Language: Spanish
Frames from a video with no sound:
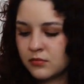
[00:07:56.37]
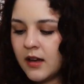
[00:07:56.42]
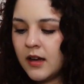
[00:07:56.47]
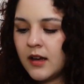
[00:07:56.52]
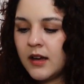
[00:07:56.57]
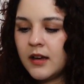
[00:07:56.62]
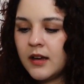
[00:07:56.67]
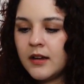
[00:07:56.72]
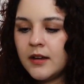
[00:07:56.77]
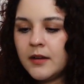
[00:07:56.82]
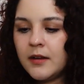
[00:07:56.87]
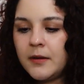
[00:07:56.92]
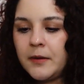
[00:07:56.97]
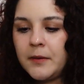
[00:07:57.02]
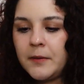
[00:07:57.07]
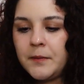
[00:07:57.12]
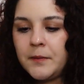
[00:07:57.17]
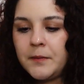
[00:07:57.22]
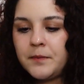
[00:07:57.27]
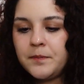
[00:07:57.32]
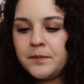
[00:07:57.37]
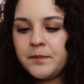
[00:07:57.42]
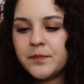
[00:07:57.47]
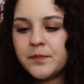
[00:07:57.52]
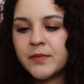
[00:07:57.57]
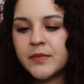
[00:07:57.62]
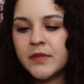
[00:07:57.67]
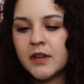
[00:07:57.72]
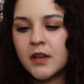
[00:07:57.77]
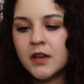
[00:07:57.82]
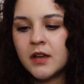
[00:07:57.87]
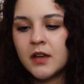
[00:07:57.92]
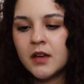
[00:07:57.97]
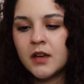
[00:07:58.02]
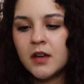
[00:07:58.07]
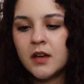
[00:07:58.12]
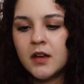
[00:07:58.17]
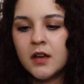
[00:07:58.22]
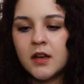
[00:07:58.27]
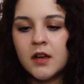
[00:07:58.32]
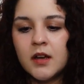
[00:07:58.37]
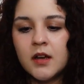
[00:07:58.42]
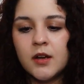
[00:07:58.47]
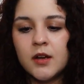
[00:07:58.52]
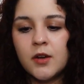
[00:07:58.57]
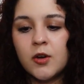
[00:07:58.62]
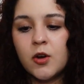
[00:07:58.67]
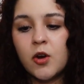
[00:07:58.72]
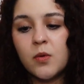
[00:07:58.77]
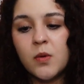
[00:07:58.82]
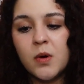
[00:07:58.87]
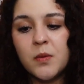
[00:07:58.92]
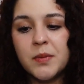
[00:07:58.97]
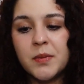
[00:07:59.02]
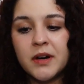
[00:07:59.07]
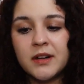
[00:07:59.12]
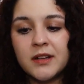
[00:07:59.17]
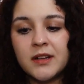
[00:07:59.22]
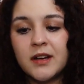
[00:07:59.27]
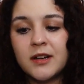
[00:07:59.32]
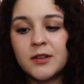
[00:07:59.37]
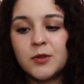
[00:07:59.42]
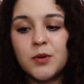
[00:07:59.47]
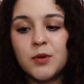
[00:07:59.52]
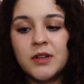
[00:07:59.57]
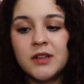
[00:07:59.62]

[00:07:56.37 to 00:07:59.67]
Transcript: Em, ¿Cómo perder tu